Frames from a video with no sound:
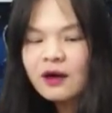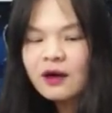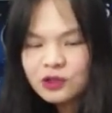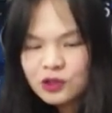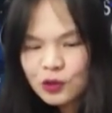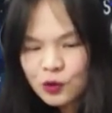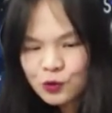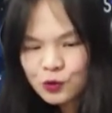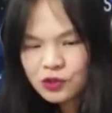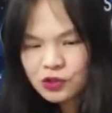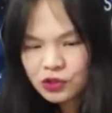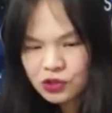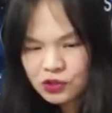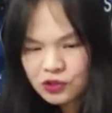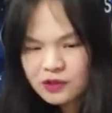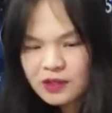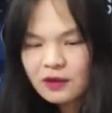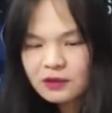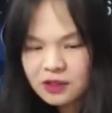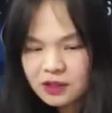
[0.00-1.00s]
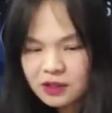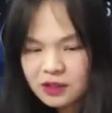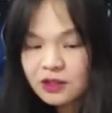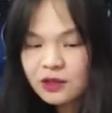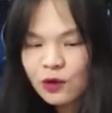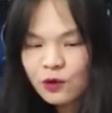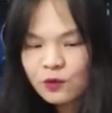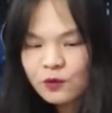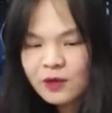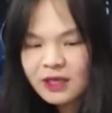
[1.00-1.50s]
就是知道这是
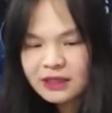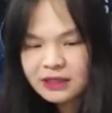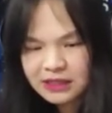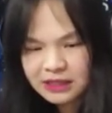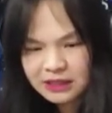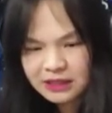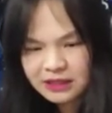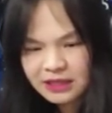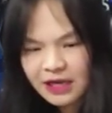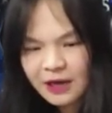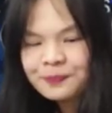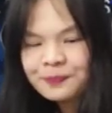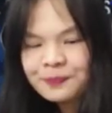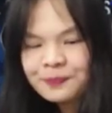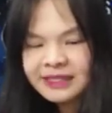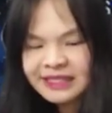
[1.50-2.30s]
有问题的。